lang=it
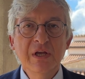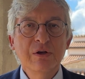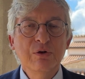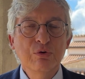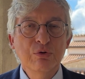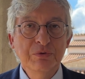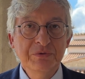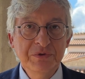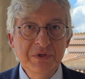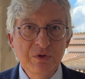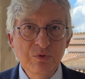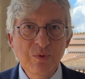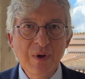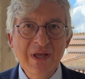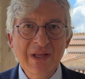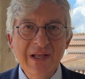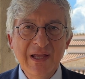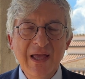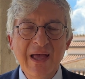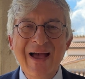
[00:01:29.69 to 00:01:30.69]

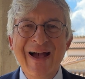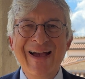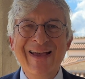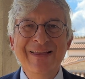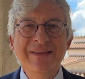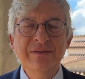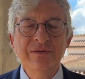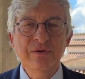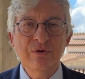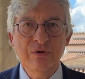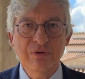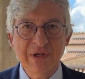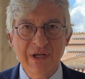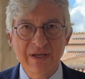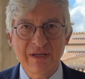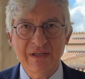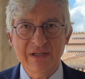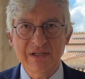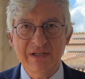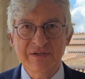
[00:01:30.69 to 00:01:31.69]
Continuare a
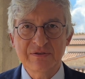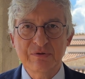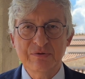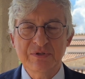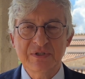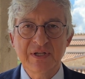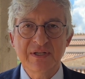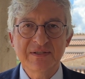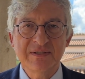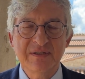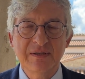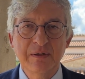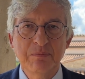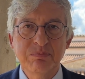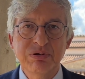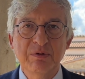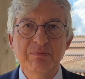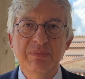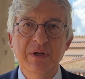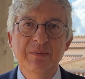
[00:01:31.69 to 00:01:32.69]
ignorare la sostanza del
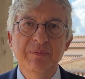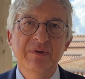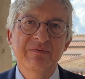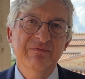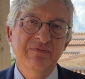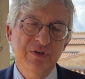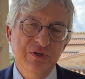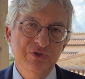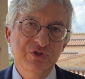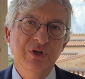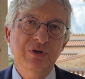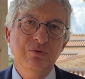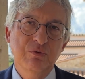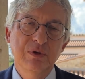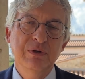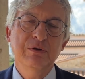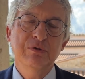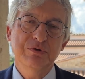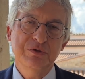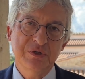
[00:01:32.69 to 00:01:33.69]
problema invece,
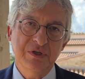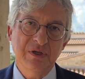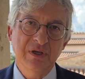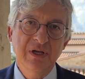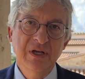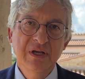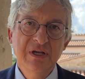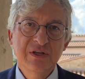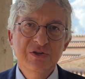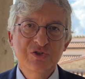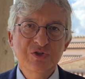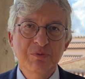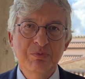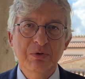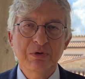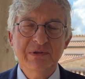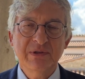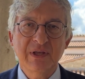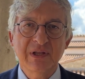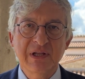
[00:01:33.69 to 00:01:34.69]
quello sì, ci
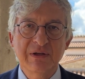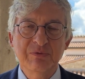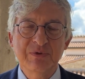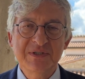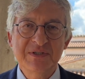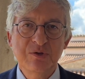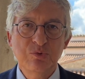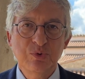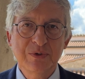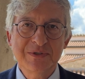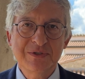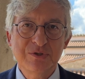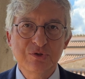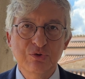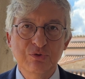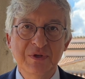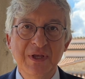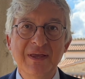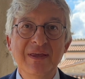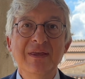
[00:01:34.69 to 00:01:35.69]
porterà a una
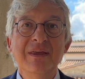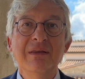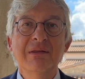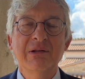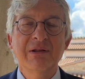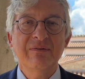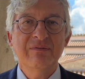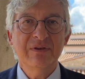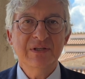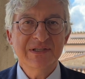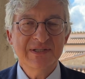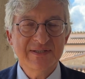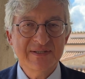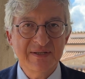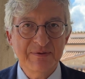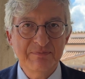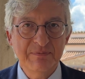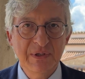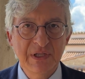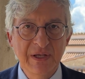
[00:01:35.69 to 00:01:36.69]
situazione
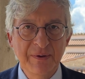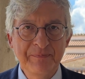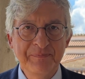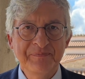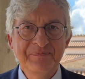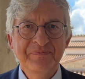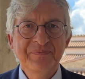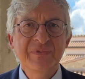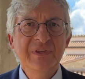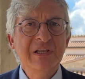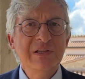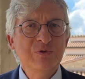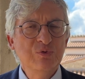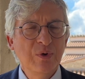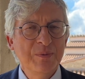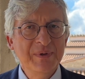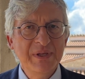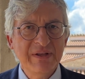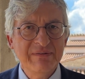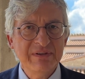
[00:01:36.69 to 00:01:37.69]
irreversibile. Nel
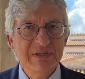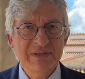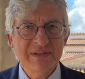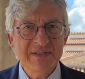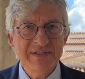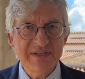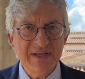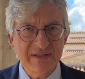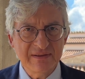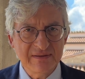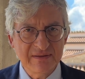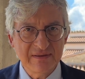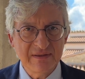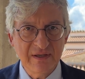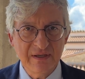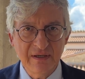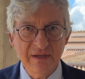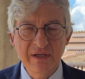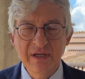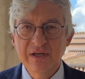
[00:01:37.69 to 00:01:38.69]

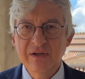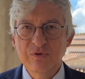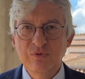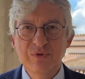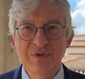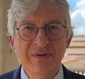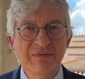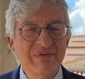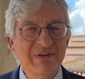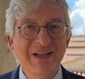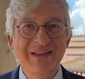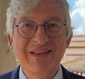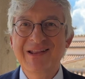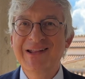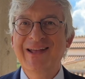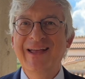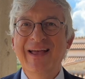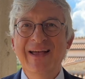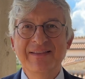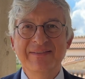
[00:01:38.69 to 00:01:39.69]
2027 quindi fra
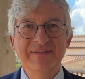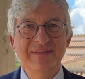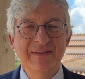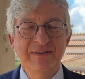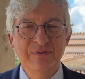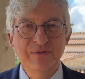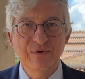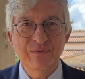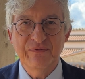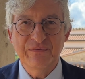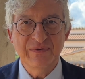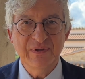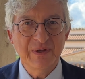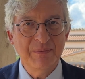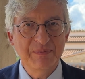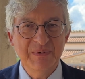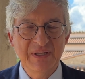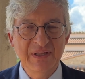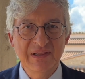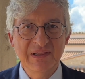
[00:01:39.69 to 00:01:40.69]
tre anni, non fra
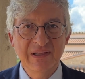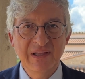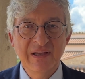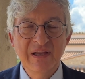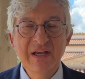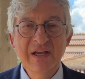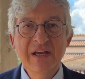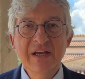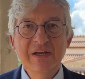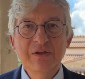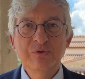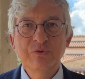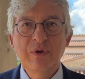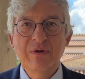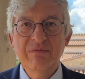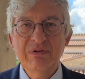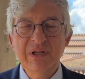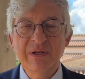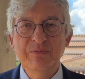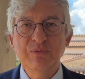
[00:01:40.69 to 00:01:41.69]
mille, noi
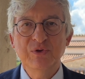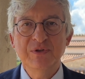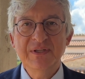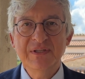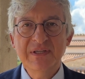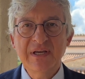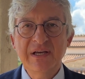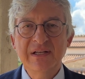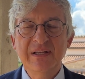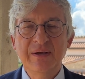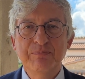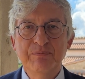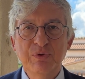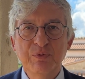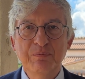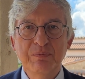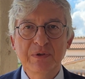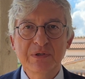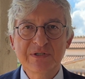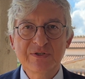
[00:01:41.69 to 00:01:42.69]
avremo in Italia
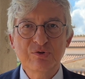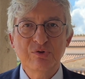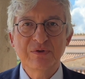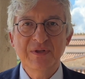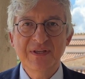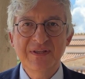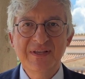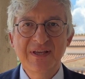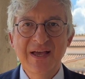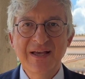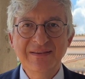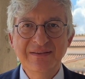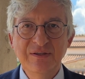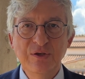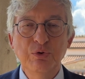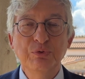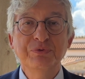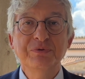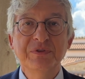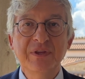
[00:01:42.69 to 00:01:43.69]
più persone di anni
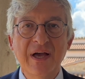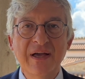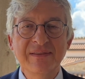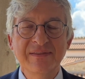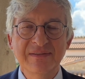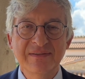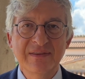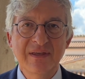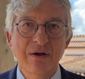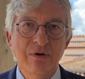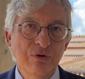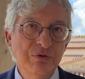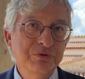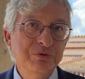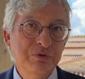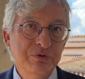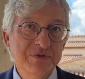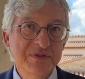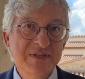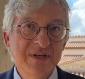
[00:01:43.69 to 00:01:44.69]
80,
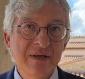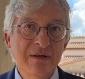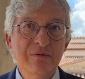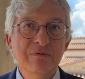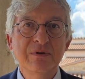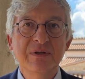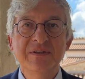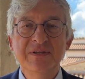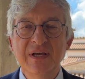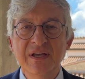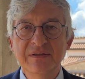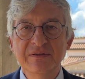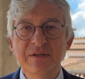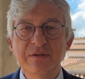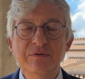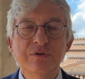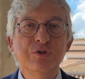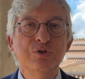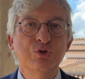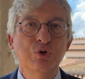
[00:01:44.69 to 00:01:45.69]
80 che di
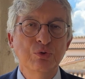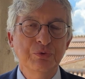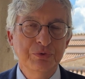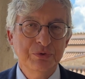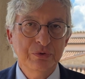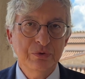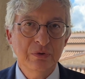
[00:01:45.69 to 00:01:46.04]
anni 18.